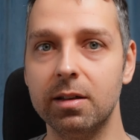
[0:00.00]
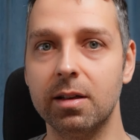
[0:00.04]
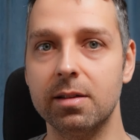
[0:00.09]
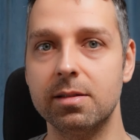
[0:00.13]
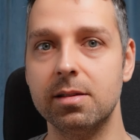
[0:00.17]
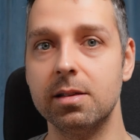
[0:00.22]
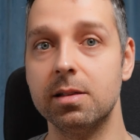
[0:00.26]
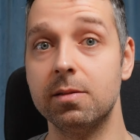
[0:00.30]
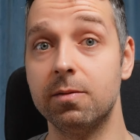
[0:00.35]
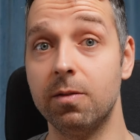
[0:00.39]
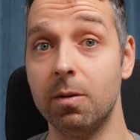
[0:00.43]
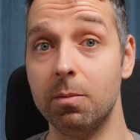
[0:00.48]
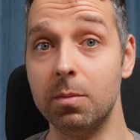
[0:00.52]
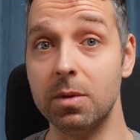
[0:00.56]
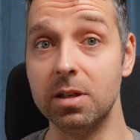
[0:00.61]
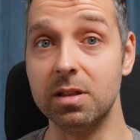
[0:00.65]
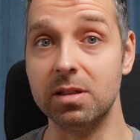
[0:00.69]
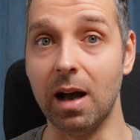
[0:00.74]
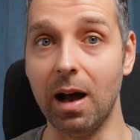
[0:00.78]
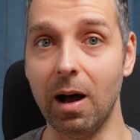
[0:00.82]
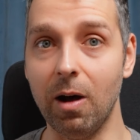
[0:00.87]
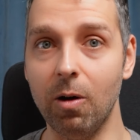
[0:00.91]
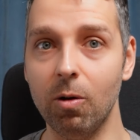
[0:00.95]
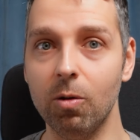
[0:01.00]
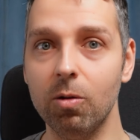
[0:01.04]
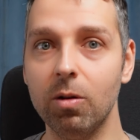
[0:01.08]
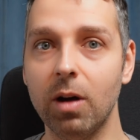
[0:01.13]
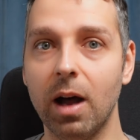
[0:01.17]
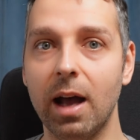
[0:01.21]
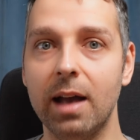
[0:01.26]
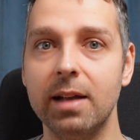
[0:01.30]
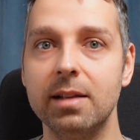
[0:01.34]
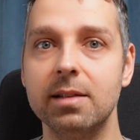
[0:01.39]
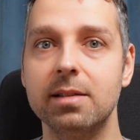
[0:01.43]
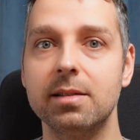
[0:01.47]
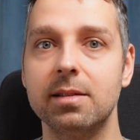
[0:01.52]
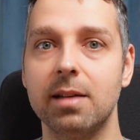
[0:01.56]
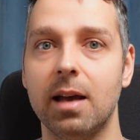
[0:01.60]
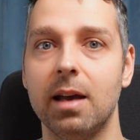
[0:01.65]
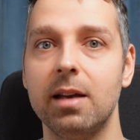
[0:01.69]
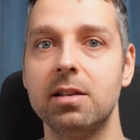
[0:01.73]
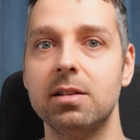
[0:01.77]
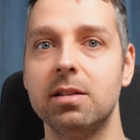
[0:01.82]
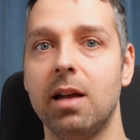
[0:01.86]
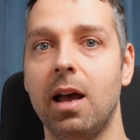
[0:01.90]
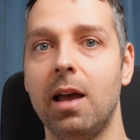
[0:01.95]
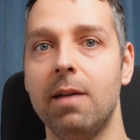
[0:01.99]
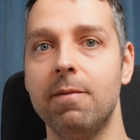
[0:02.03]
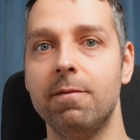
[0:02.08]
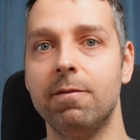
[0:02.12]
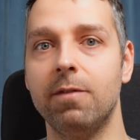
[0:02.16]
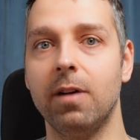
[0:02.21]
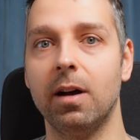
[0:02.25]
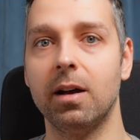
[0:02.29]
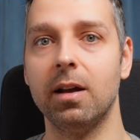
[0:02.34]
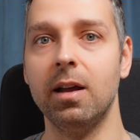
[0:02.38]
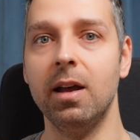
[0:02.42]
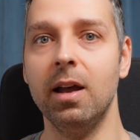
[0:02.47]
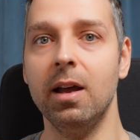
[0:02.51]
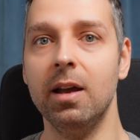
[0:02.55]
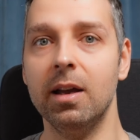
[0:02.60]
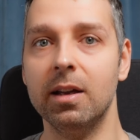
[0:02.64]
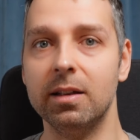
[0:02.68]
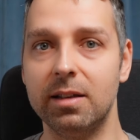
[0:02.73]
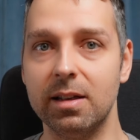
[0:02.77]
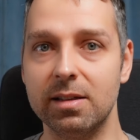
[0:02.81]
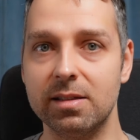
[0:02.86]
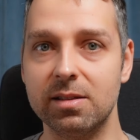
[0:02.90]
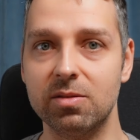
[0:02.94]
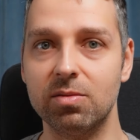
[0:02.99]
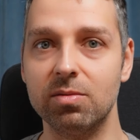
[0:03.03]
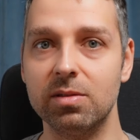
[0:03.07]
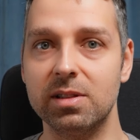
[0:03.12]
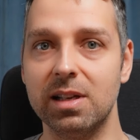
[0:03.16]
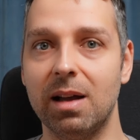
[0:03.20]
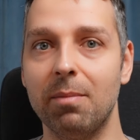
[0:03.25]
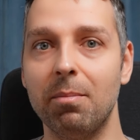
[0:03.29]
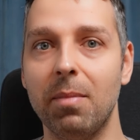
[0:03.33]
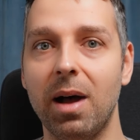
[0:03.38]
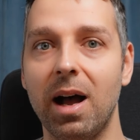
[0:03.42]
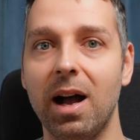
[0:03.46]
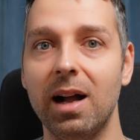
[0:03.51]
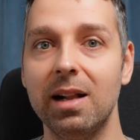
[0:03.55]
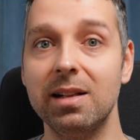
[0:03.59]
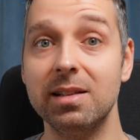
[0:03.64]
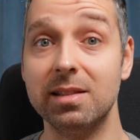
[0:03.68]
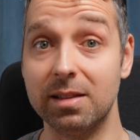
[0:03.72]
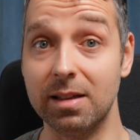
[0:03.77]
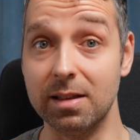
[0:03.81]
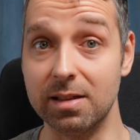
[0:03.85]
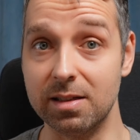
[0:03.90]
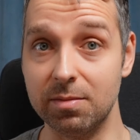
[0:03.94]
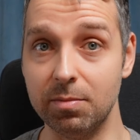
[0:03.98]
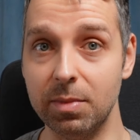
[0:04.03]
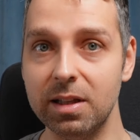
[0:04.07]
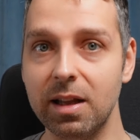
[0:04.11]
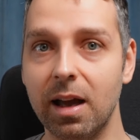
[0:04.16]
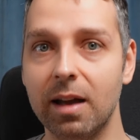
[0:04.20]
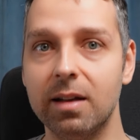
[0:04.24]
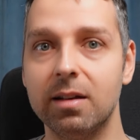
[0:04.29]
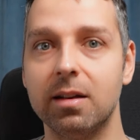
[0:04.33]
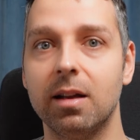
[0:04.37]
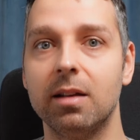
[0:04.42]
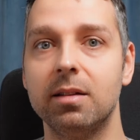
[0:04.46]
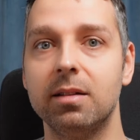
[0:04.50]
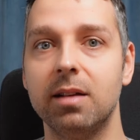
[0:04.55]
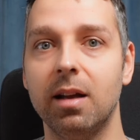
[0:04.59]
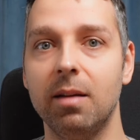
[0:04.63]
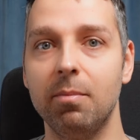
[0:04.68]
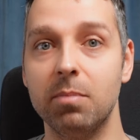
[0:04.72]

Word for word: Das ist für mich auch ein Zeichen einfach des Zusammenhalts, des Miteinander.